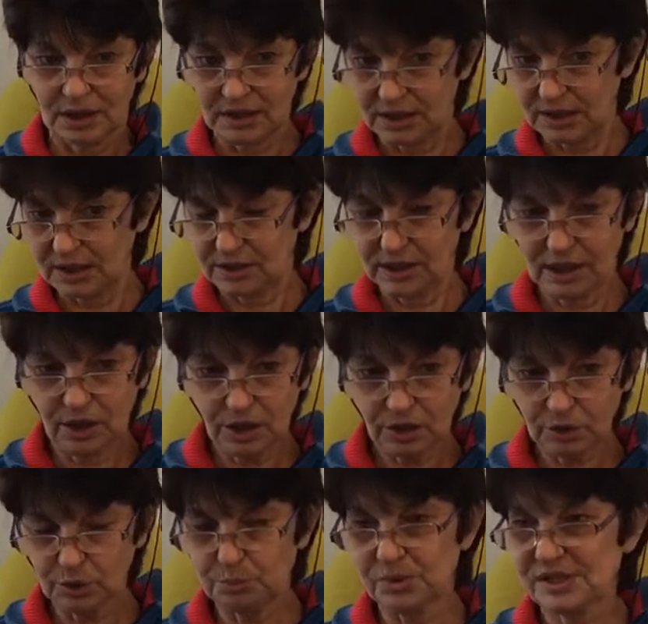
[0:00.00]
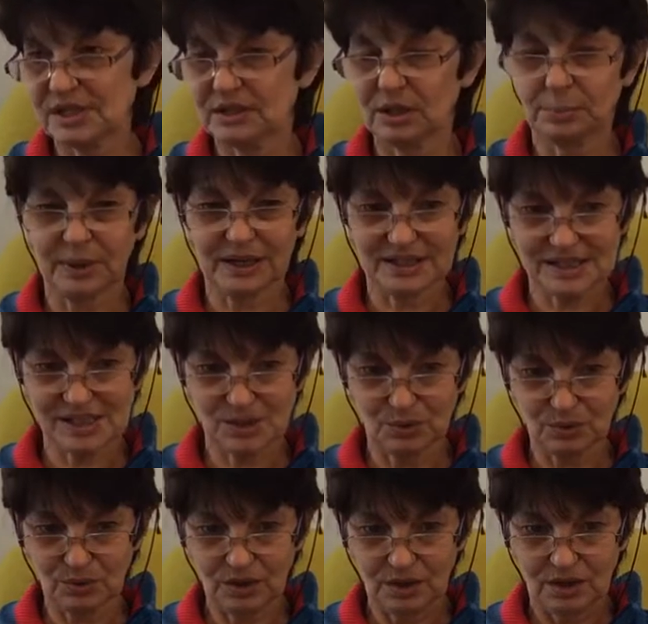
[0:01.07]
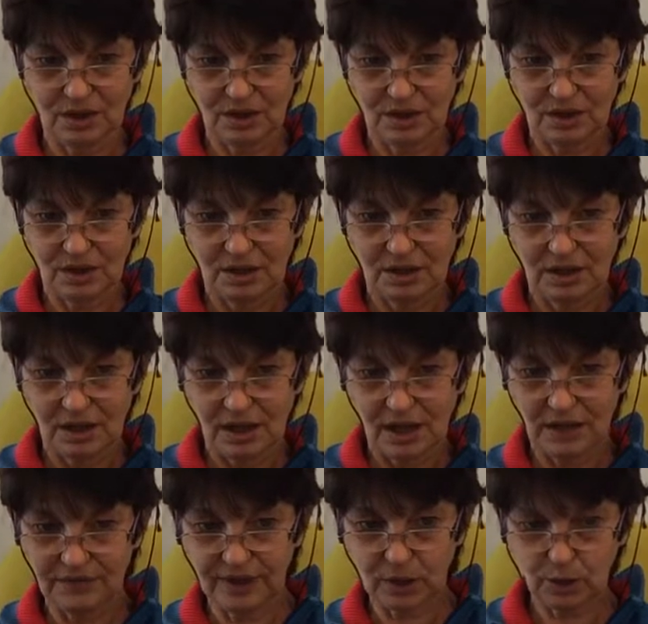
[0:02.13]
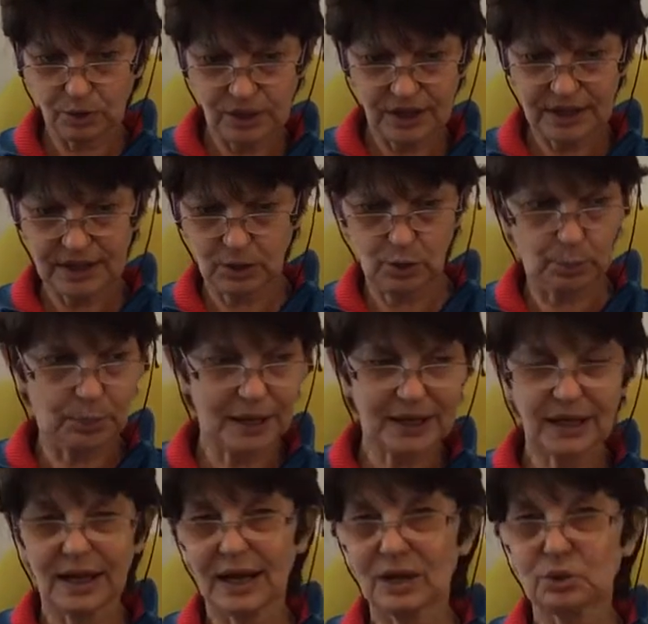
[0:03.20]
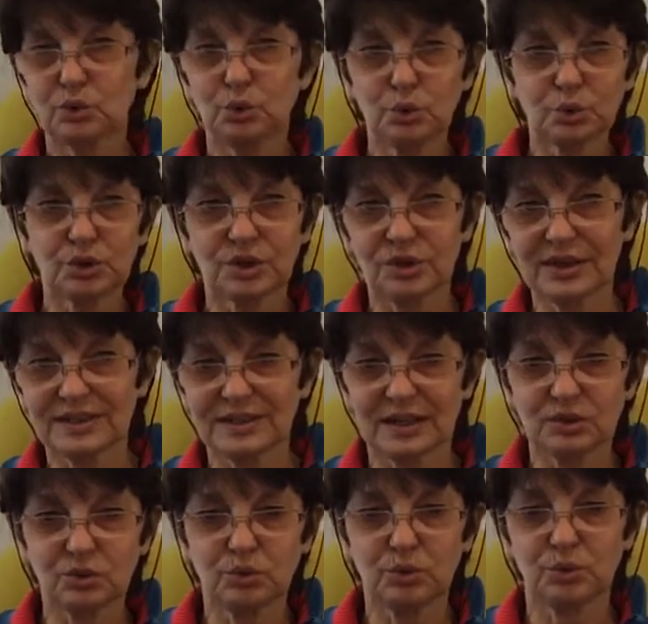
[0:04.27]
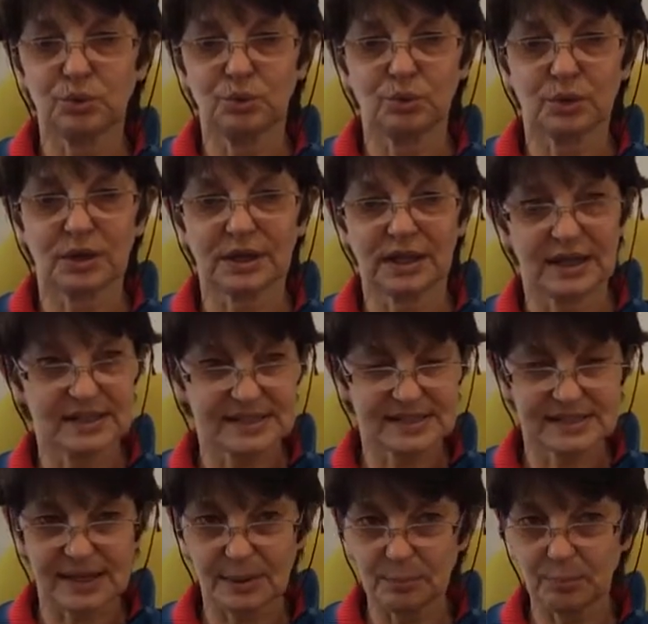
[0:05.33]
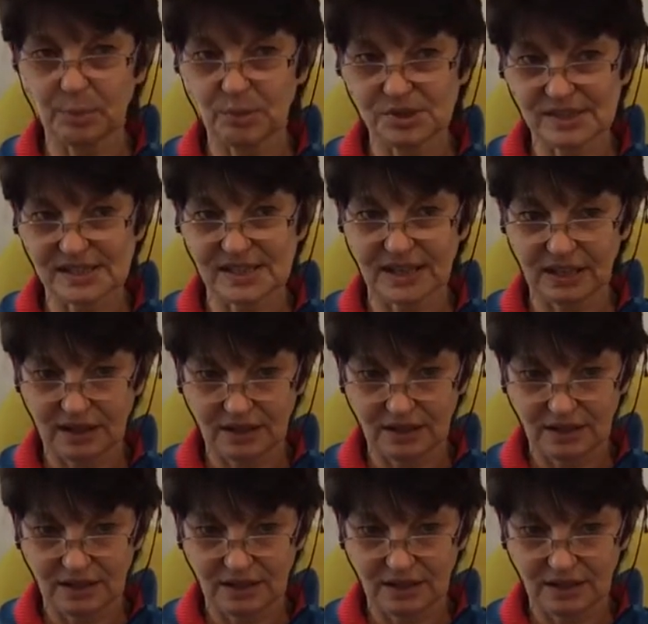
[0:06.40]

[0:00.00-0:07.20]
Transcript: Et dès lors, depuis cette apparition, elle va reléguer au placard toutes les teintures qu'elle s'imposait